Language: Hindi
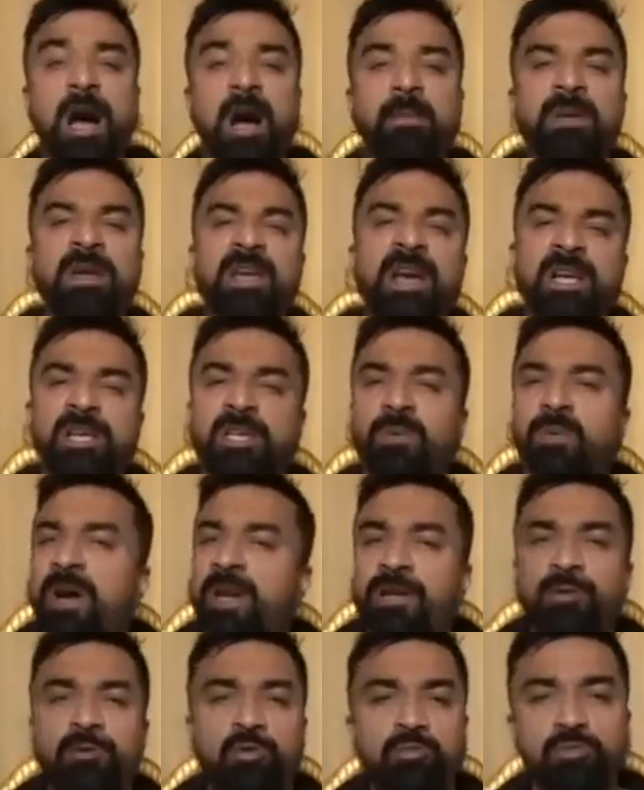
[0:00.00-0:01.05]
अभी यहाँ
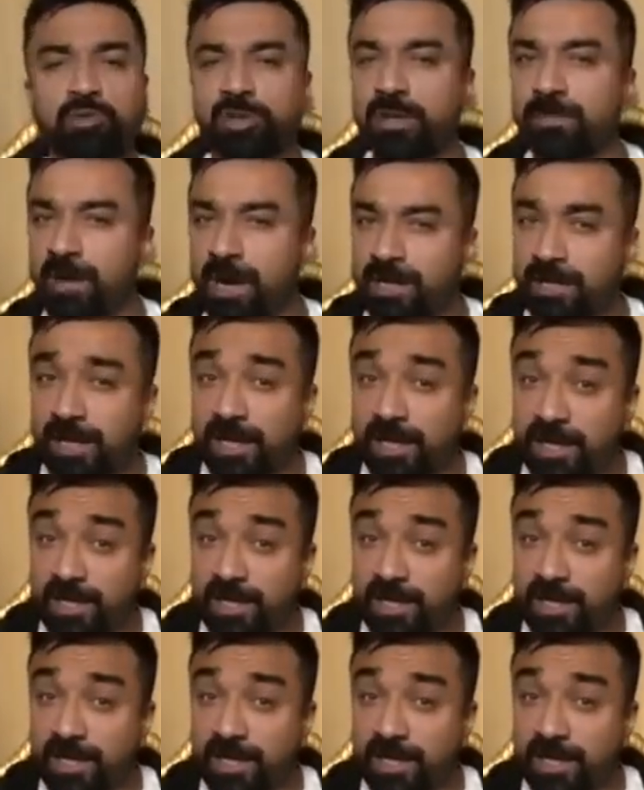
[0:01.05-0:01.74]
सवाल हिंदू मुसलमान का